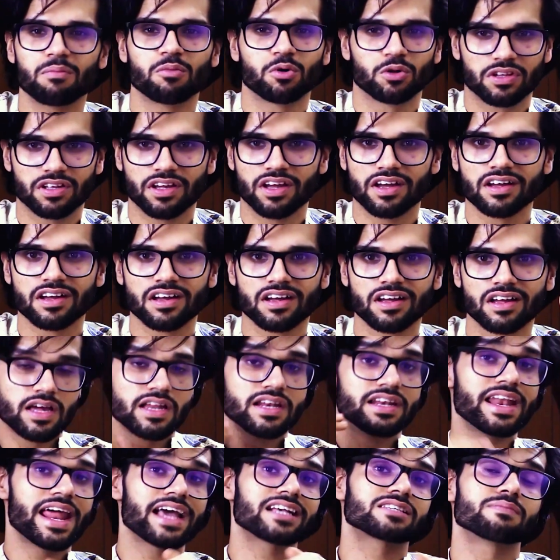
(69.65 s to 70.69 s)
कम होती है
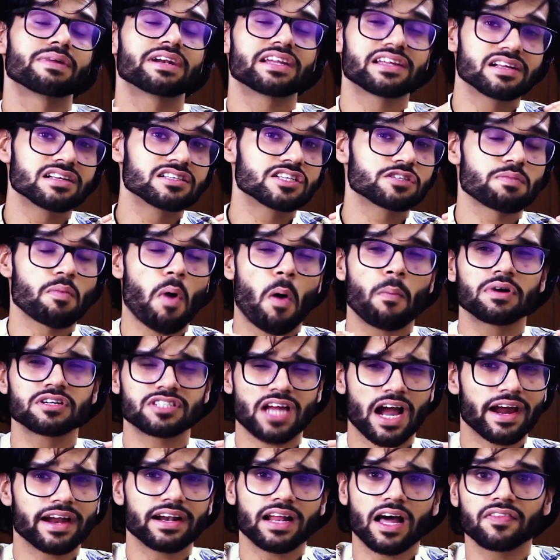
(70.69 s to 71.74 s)
नेक्स्ट मटेरियल जिसमें बॉम्बर
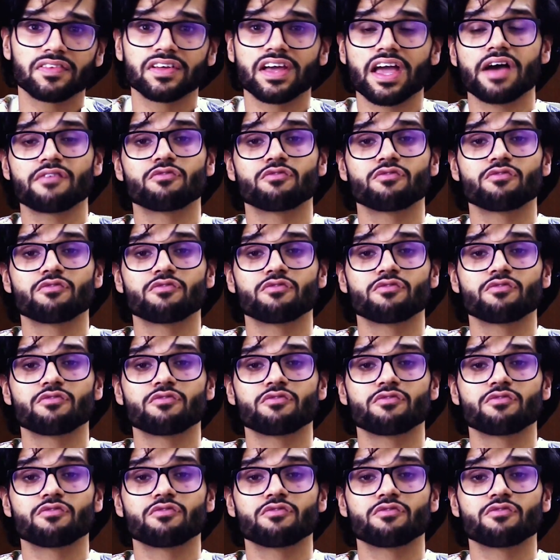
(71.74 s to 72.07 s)
जैकेट आती